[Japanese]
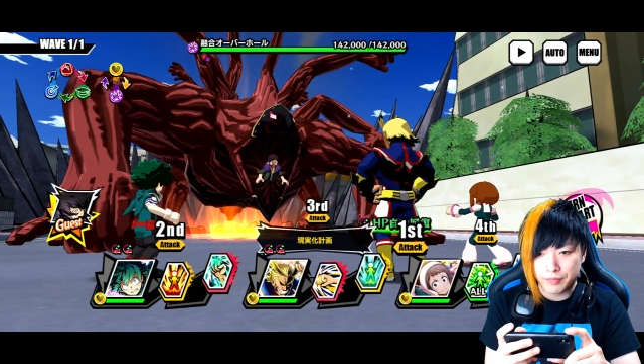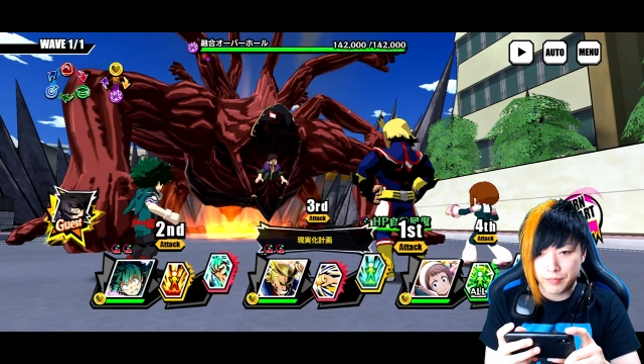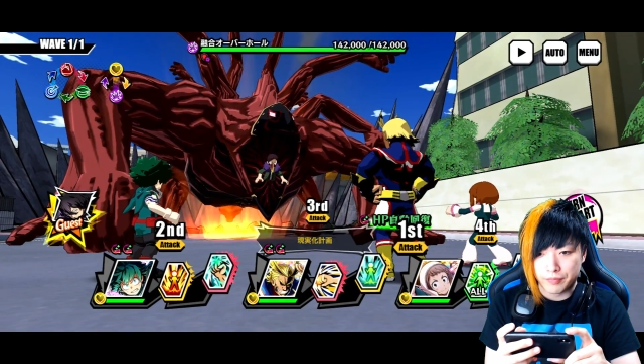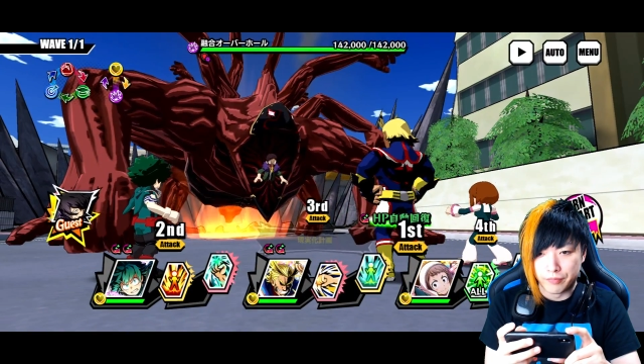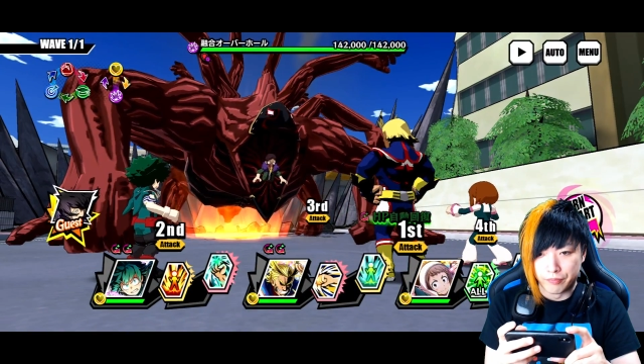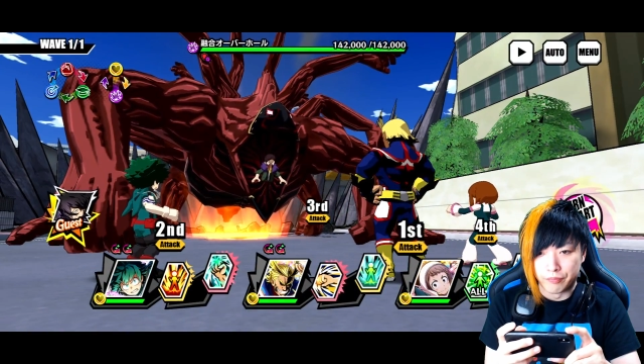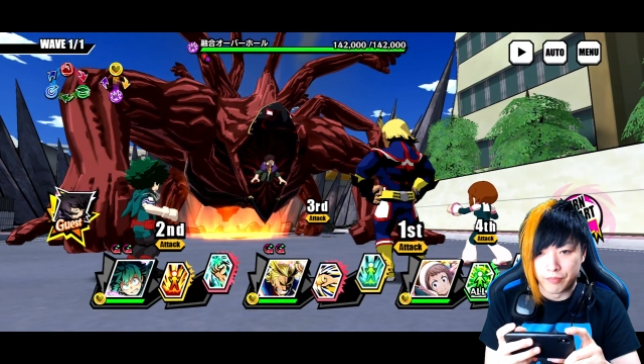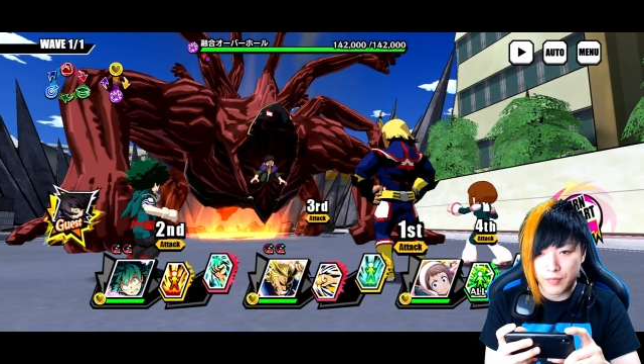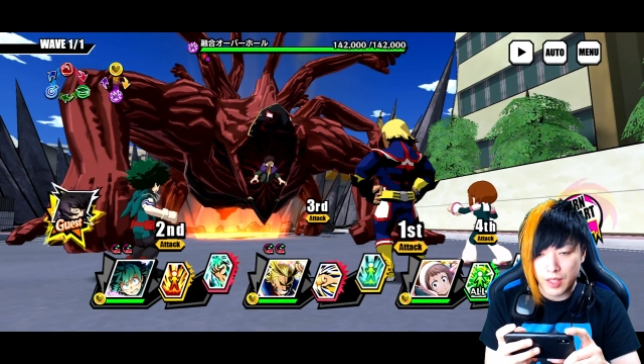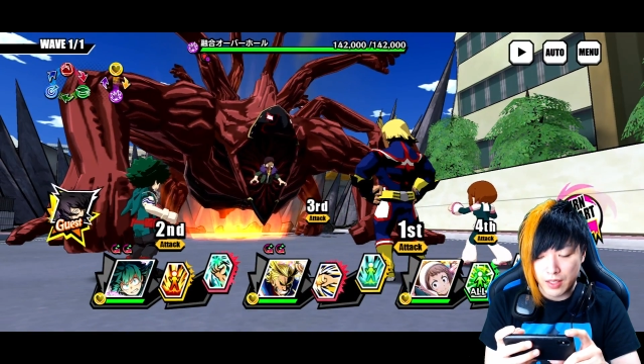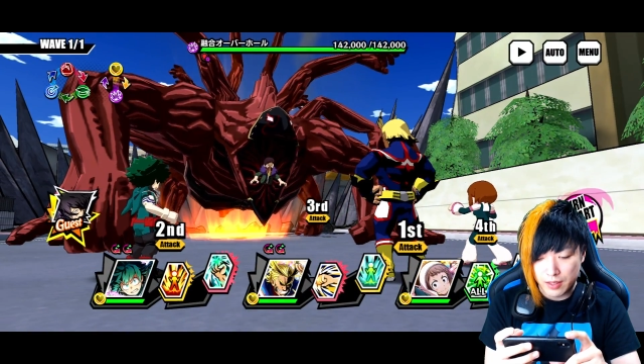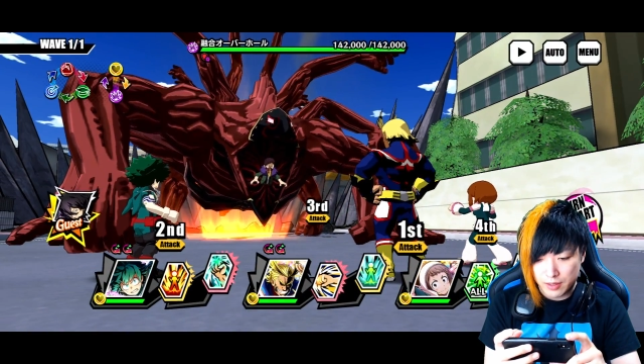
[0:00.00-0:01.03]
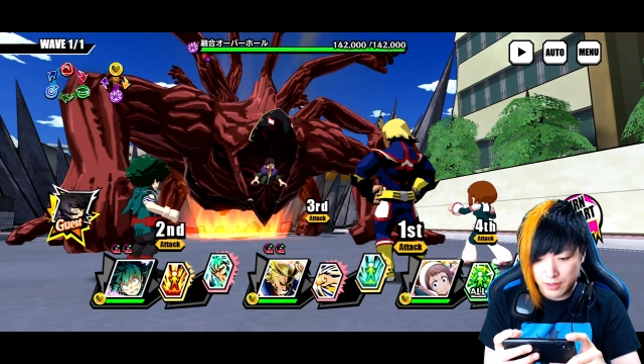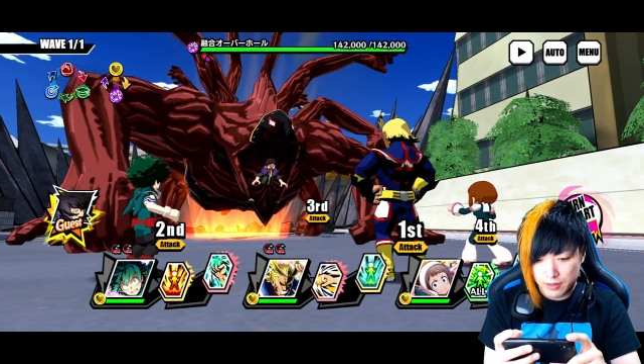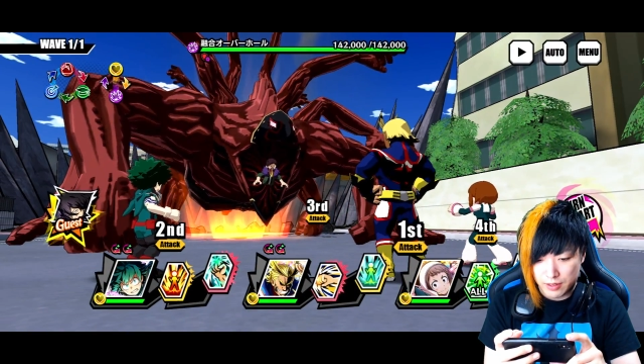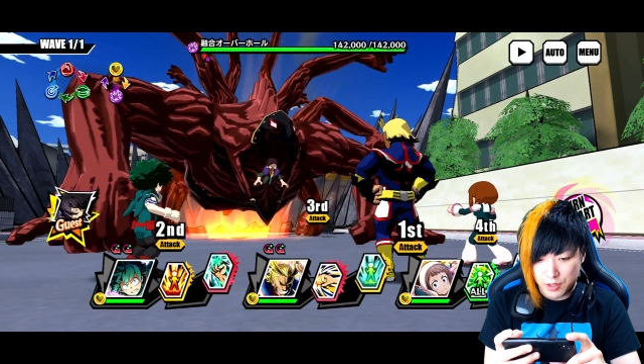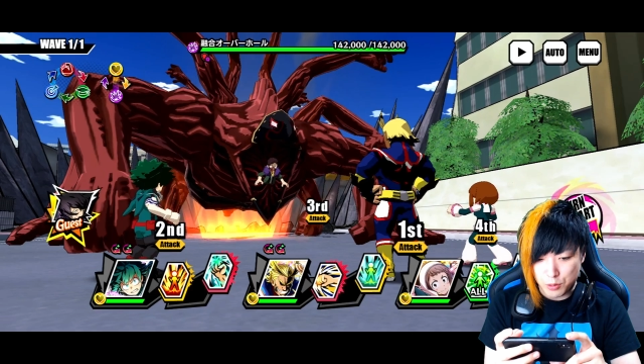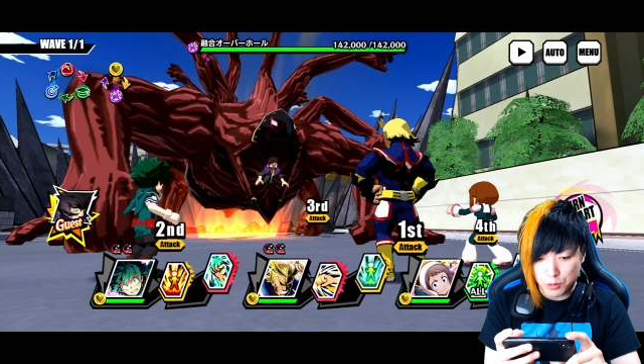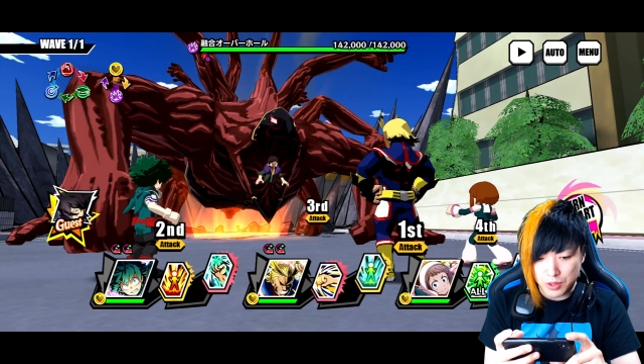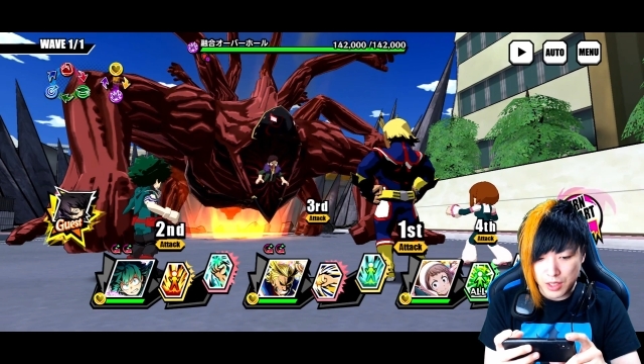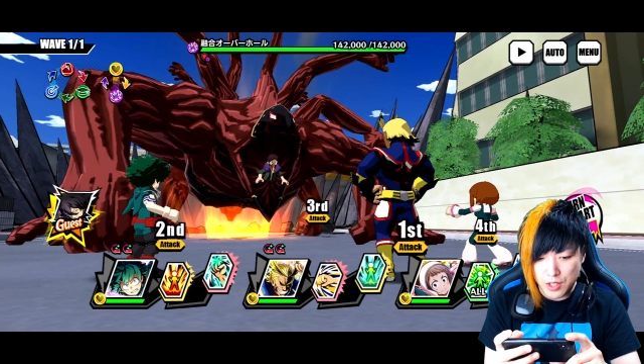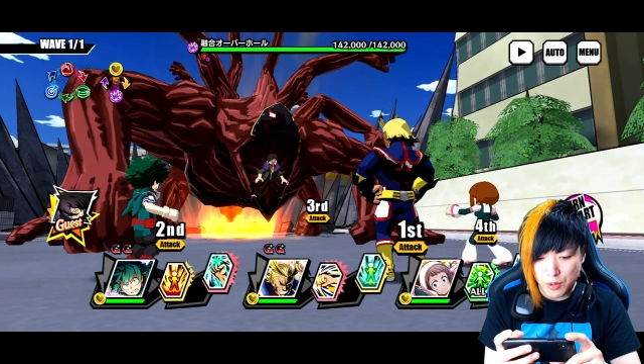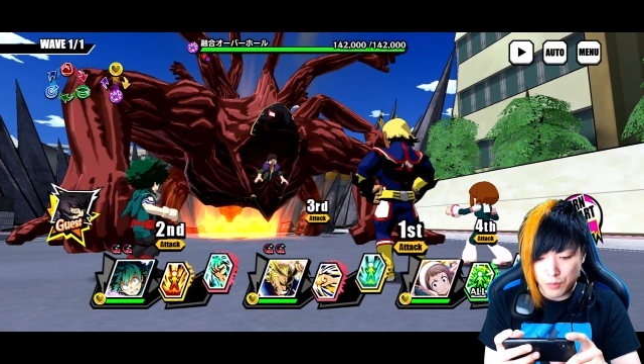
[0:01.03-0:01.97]
うん。状
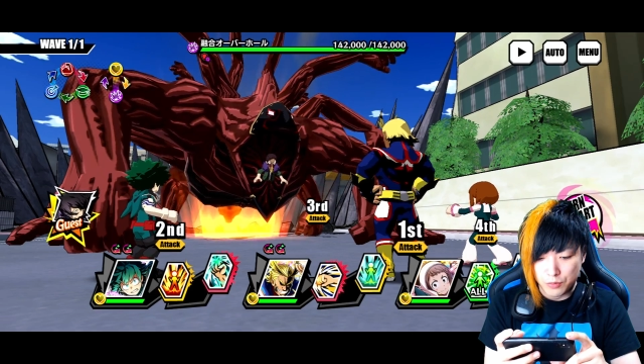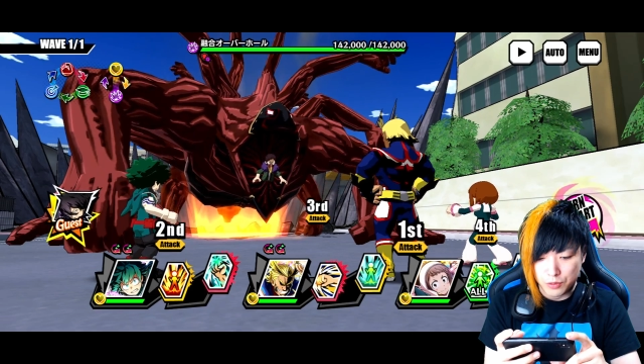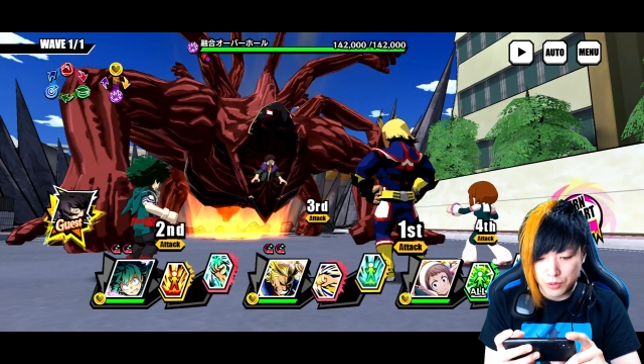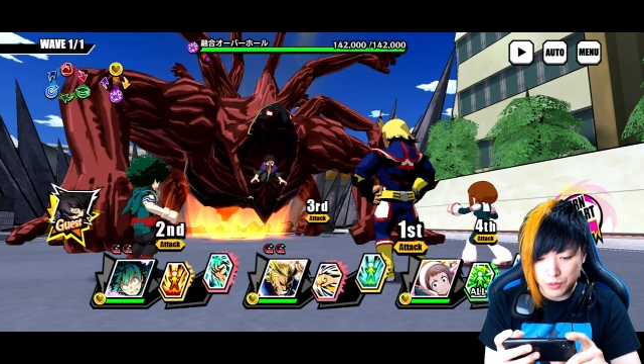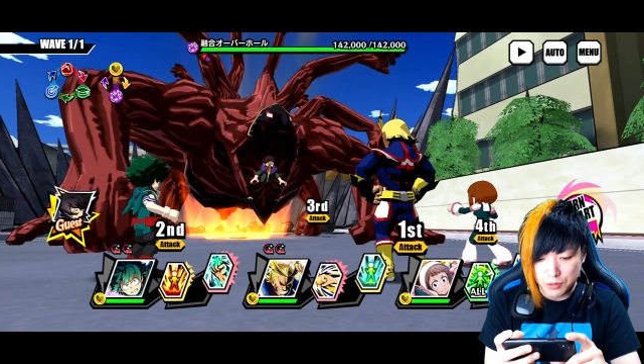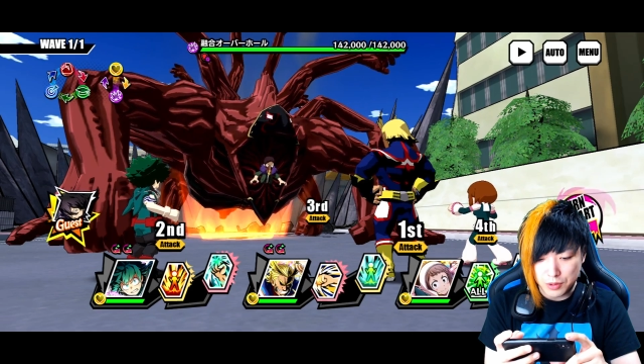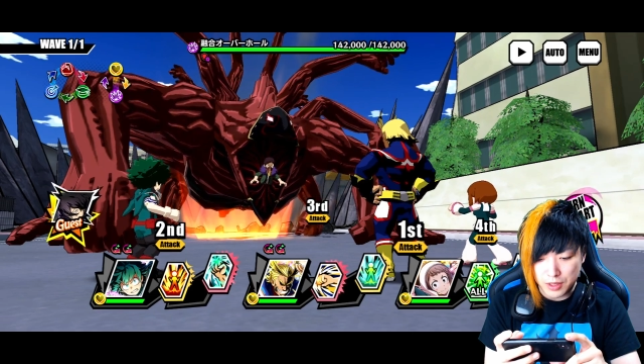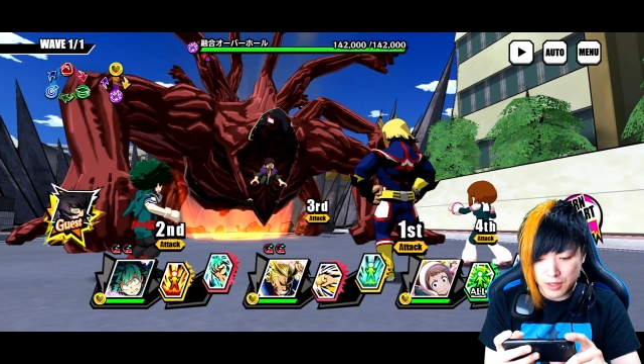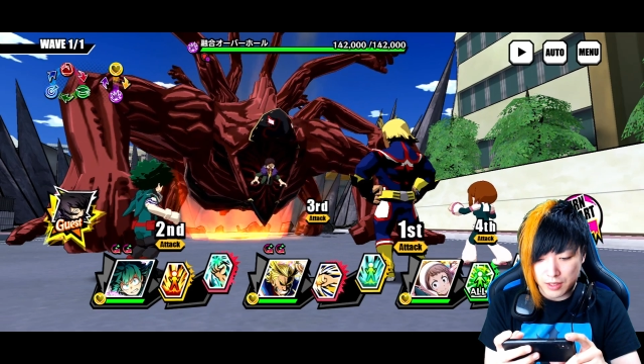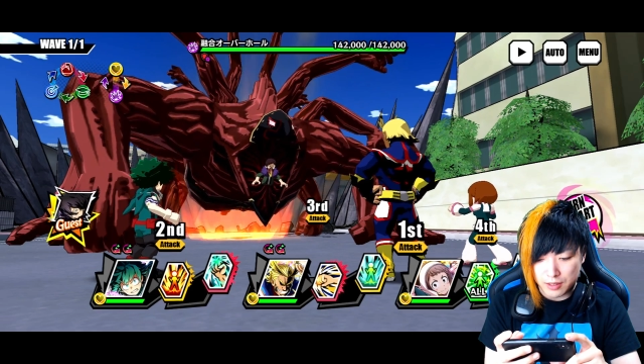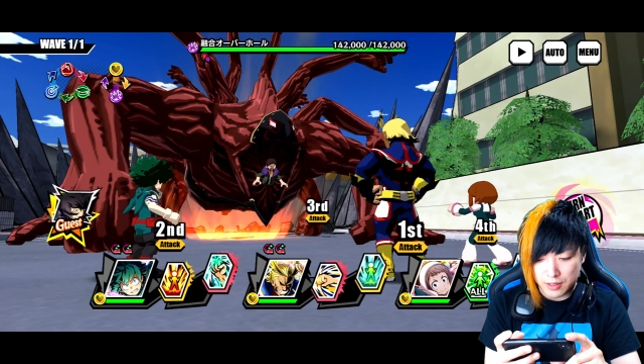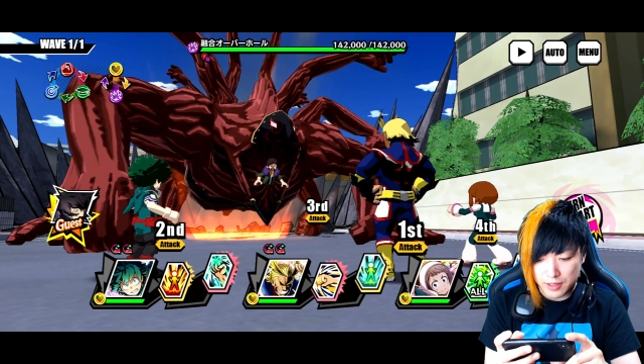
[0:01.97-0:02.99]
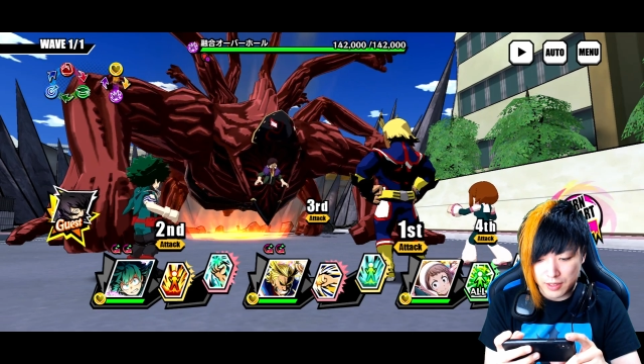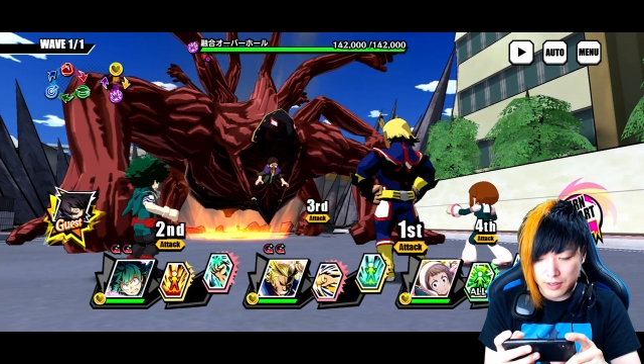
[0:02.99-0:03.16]
態異常無効だからね、